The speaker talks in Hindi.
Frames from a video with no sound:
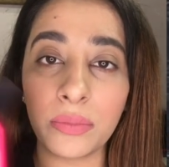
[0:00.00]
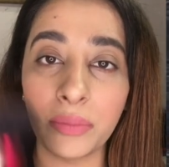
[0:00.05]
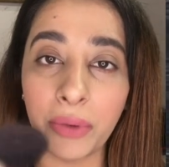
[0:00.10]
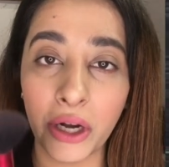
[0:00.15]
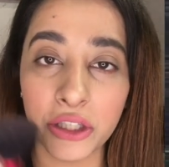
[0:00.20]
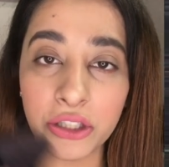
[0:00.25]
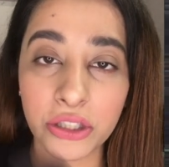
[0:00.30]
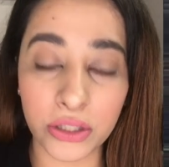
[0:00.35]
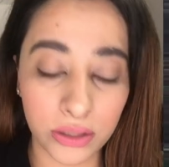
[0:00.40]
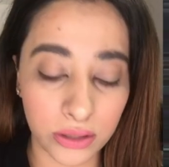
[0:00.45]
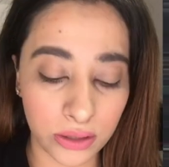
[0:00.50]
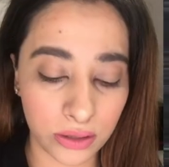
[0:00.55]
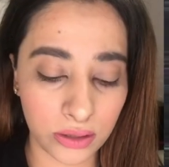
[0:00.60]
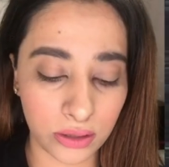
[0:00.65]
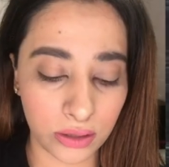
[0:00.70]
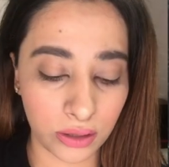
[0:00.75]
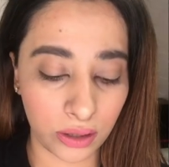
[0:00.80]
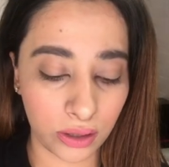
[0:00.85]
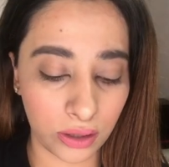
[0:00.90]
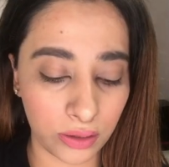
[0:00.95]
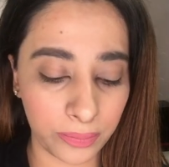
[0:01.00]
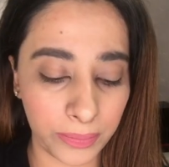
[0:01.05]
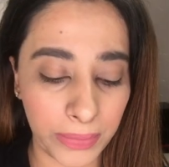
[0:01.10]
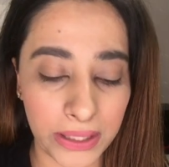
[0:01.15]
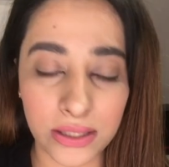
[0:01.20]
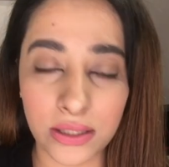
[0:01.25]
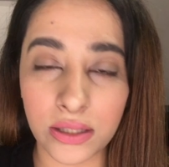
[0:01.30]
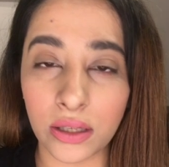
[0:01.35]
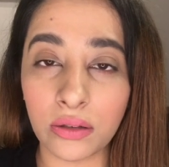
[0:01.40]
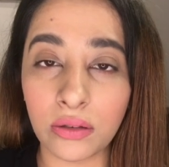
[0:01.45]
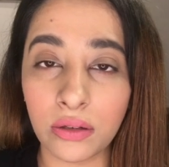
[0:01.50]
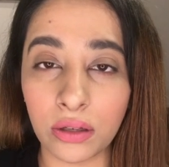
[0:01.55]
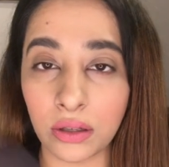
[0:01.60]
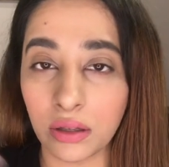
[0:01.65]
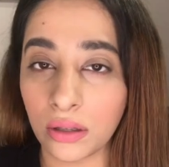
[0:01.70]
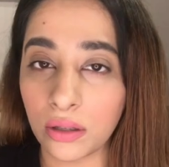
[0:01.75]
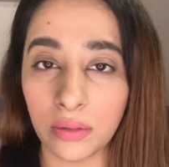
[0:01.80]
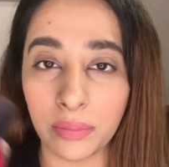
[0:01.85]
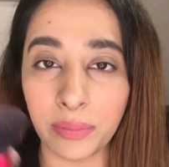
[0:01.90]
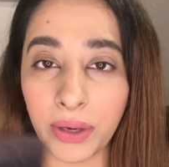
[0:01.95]
ब्रशेज बेसिक
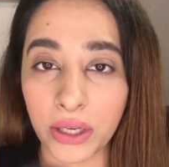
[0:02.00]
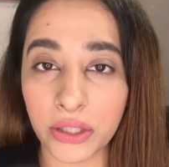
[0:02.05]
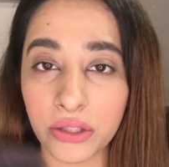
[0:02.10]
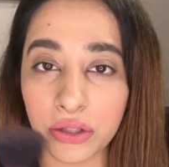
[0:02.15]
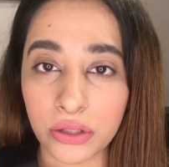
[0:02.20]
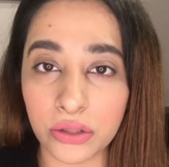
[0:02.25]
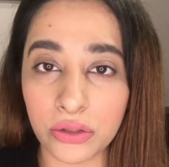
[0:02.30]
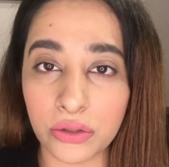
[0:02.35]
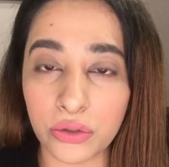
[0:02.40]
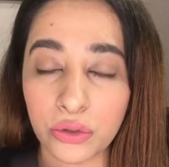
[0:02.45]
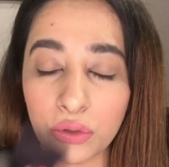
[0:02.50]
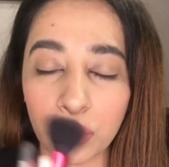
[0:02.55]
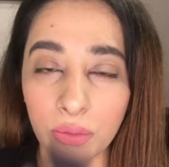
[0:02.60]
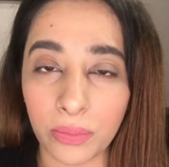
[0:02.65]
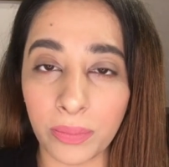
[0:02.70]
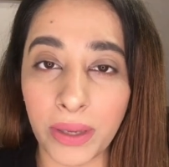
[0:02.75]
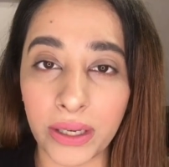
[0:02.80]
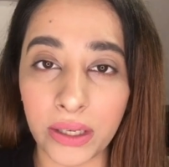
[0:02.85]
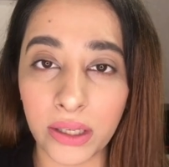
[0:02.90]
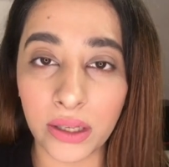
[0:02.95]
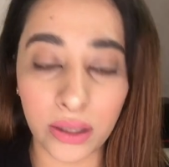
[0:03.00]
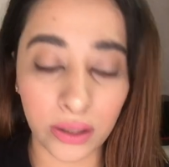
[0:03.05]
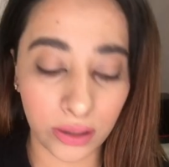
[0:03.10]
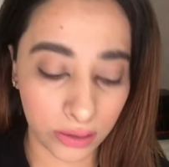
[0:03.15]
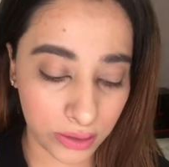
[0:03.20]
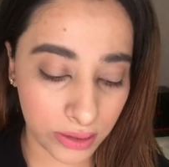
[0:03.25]
ब्रशेज जो मैंने